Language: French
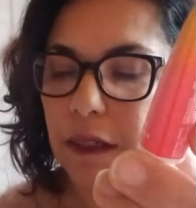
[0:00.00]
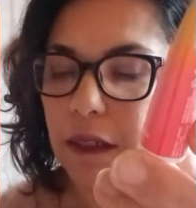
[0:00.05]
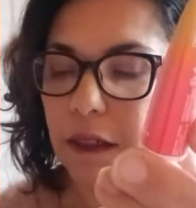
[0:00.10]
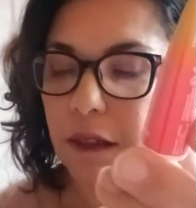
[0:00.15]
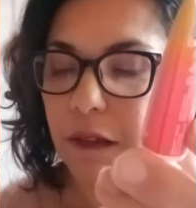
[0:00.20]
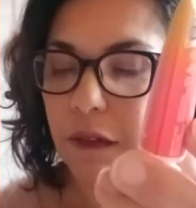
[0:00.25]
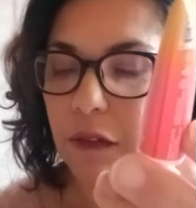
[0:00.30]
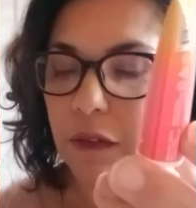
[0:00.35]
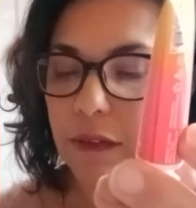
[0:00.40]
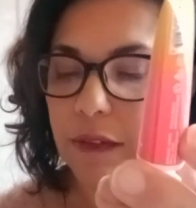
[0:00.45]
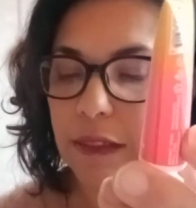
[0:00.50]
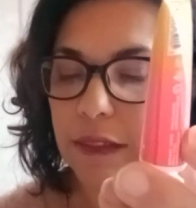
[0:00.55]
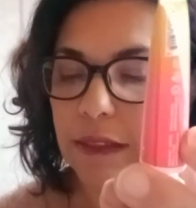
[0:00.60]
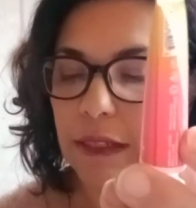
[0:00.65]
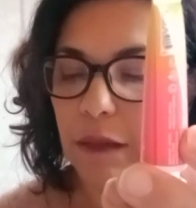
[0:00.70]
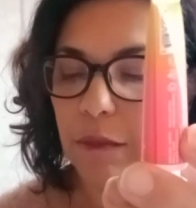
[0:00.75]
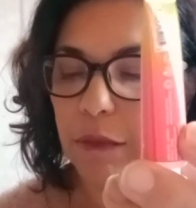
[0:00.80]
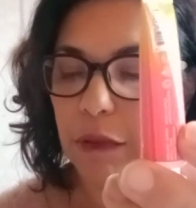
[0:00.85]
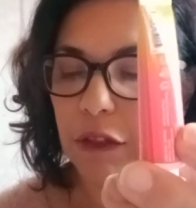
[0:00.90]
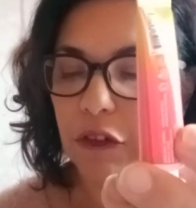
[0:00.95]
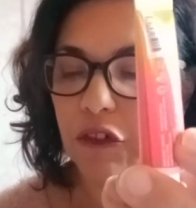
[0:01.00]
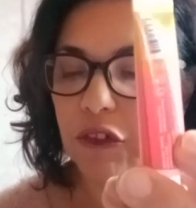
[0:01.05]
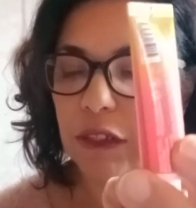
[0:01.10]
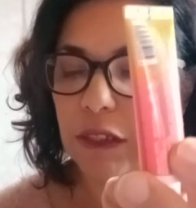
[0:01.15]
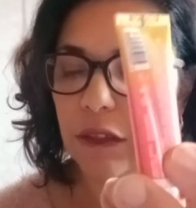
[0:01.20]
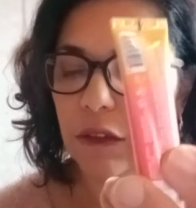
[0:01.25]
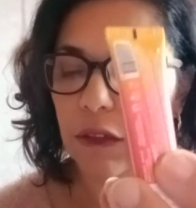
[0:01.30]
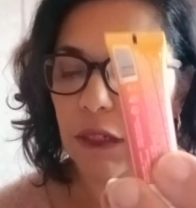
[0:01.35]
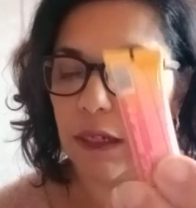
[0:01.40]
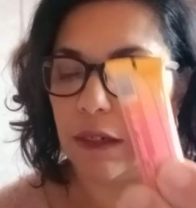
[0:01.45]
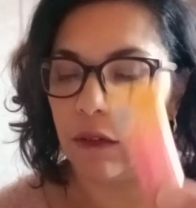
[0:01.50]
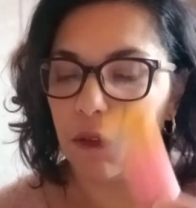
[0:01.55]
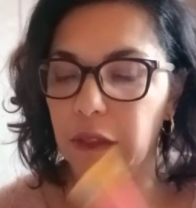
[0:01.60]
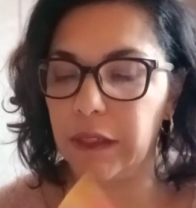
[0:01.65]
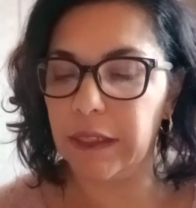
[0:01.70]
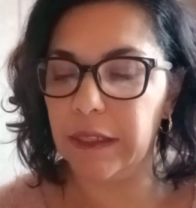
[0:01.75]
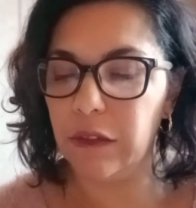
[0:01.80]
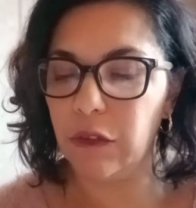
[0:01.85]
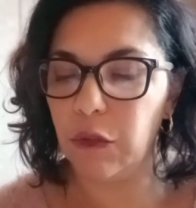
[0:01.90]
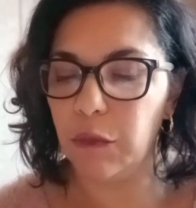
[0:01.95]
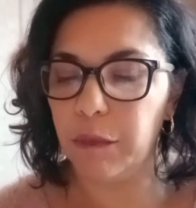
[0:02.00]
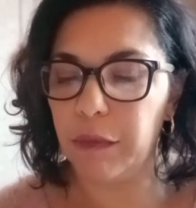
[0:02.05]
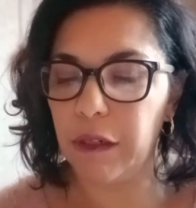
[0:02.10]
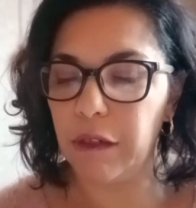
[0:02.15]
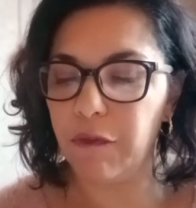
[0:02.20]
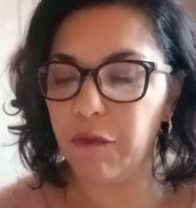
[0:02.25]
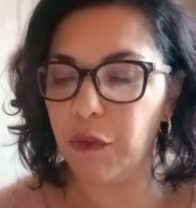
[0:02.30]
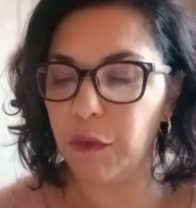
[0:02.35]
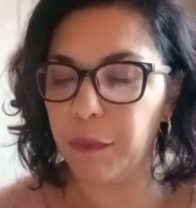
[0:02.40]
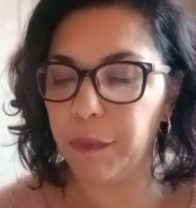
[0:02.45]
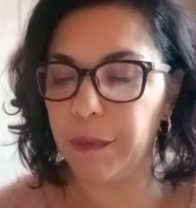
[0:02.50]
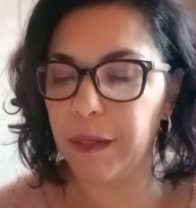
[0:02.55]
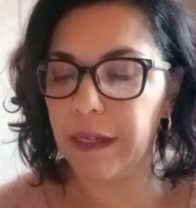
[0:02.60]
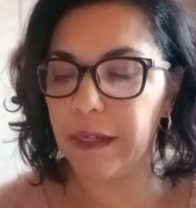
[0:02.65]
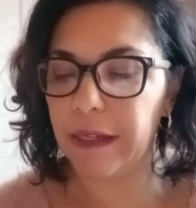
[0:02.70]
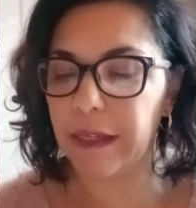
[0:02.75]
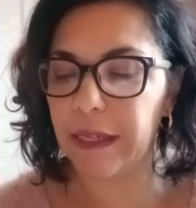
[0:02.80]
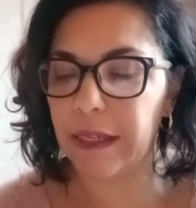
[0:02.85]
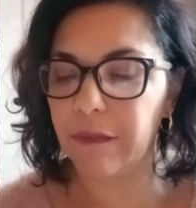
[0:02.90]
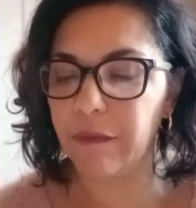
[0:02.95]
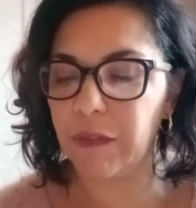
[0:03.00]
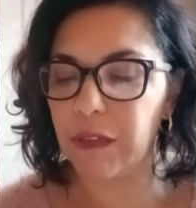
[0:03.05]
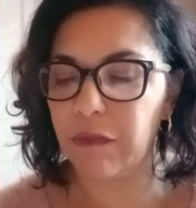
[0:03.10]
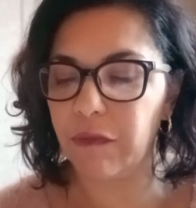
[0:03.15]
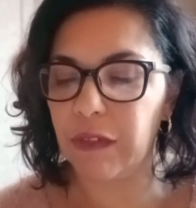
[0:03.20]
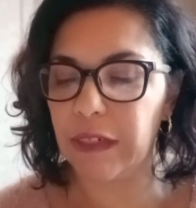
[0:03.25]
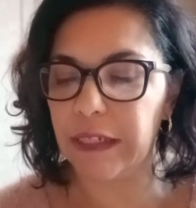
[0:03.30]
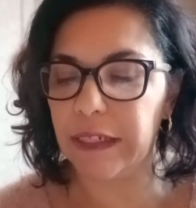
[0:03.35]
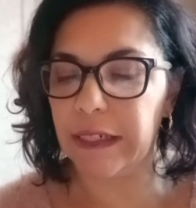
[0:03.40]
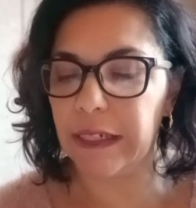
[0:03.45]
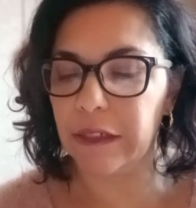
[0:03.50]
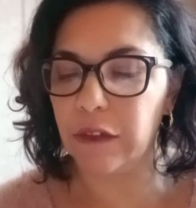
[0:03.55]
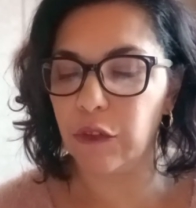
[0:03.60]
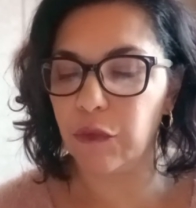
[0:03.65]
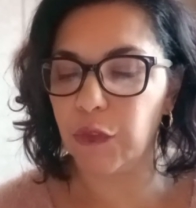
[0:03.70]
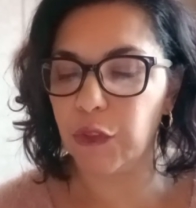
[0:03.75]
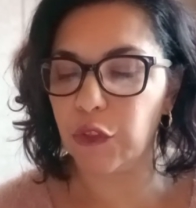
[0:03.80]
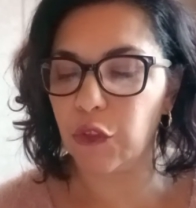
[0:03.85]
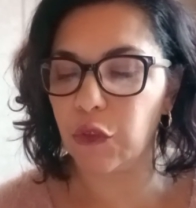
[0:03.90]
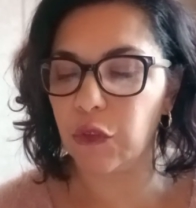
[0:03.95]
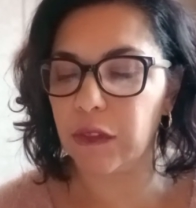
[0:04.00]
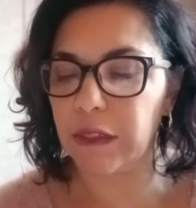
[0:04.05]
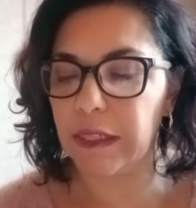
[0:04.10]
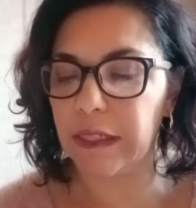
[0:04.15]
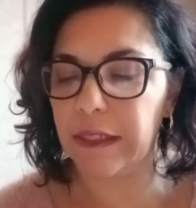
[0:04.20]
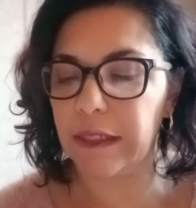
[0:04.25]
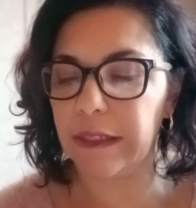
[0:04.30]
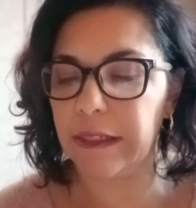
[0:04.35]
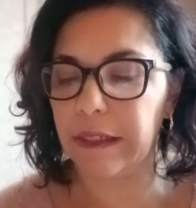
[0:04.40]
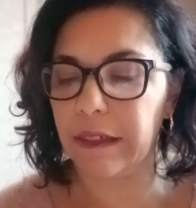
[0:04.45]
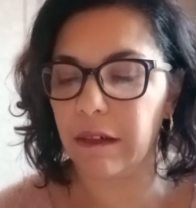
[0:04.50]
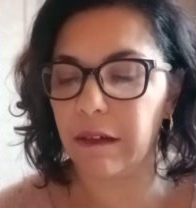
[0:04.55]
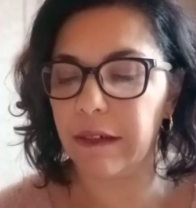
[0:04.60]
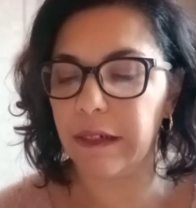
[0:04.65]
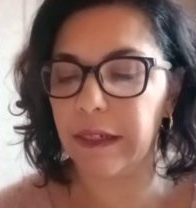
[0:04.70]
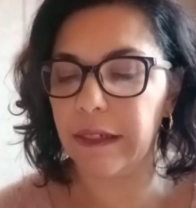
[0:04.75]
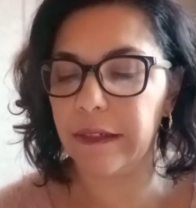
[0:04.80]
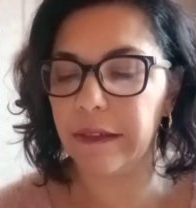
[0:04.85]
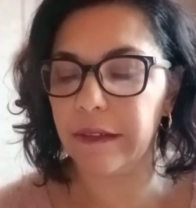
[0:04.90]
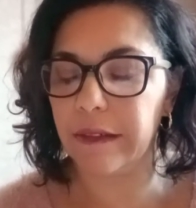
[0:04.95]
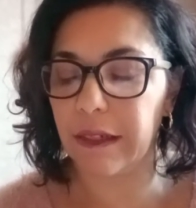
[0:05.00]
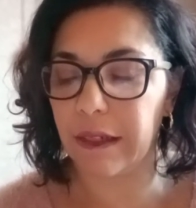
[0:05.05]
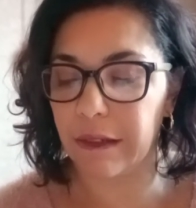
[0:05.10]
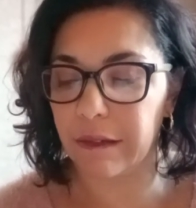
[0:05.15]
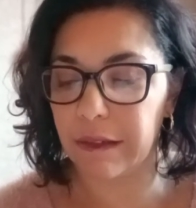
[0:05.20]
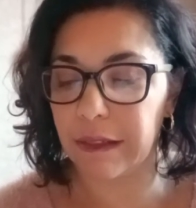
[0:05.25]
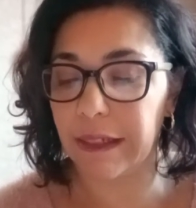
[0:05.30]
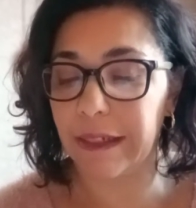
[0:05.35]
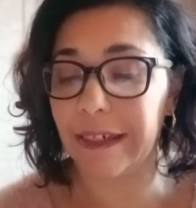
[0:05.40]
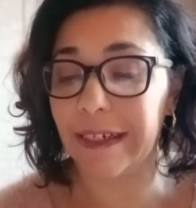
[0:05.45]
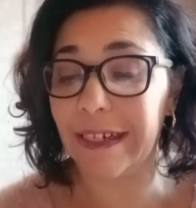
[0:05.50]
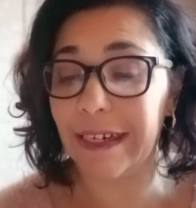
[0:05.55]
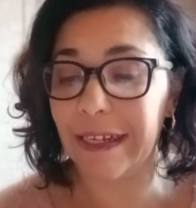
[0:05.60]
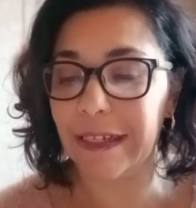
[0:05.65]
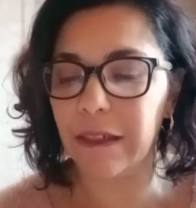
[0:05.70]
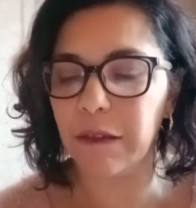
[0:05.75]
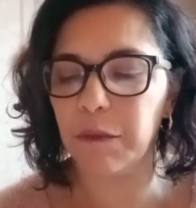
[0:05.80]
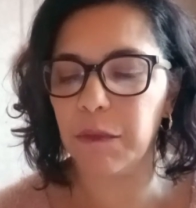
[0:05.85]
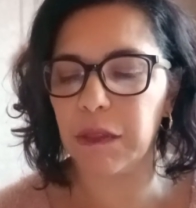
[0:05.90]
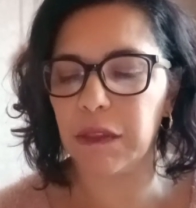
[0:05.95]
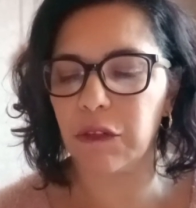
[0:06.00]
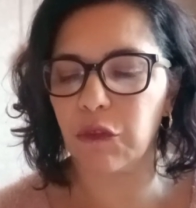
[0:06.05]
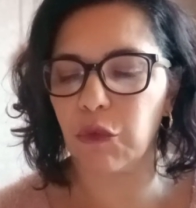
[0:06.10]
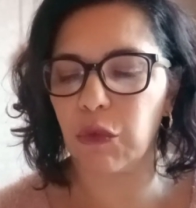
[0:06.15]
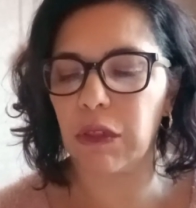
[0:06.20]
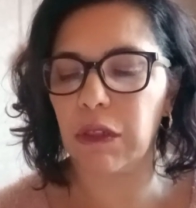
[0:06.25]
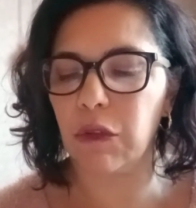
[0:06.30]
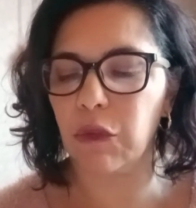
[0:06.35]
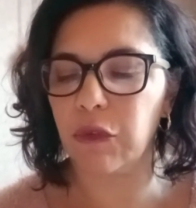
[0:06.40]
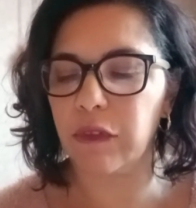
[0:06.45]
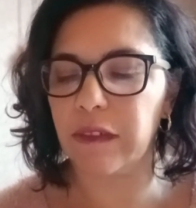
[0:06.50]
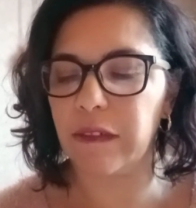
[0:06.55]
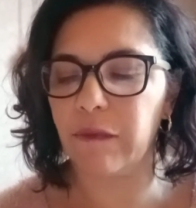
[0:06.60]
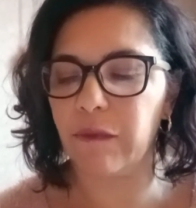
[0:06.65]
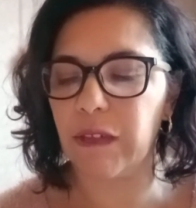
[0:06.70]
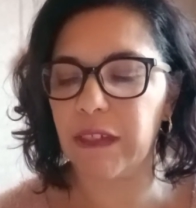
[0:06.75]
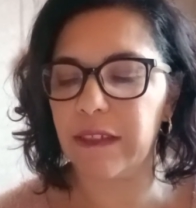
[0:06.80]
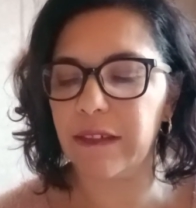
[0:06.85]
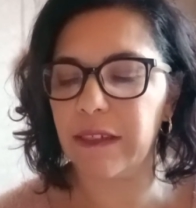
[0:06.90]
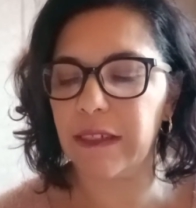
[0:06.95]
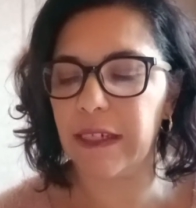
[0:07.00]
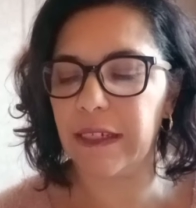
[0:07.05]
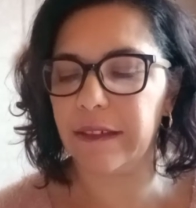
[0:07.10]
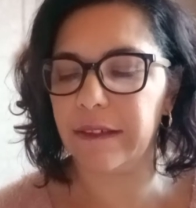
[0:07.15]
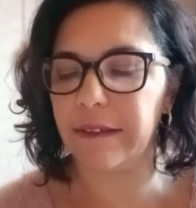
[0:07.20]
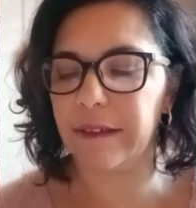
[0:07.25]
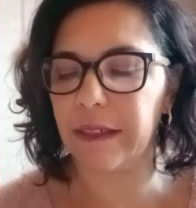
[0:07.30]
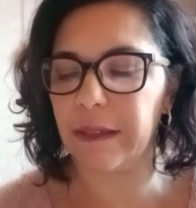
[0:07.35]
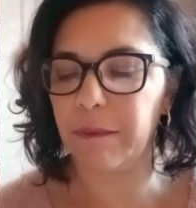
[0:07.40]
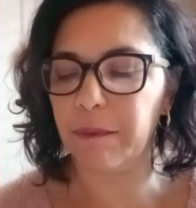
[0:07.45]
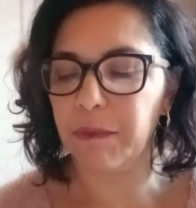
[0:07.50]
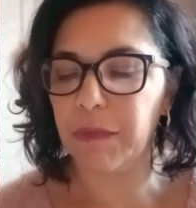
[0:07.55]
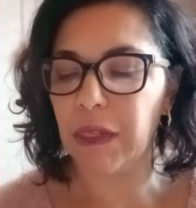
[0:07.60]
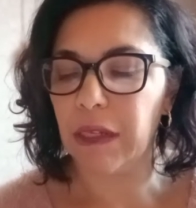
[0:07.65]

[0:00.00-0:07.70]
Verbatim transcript: Euh, c'est un blush qui, alors, qui ne bluffe pas, ravive l'éclat de votre teint et en un, un claquement de doigts aussi facile à dire.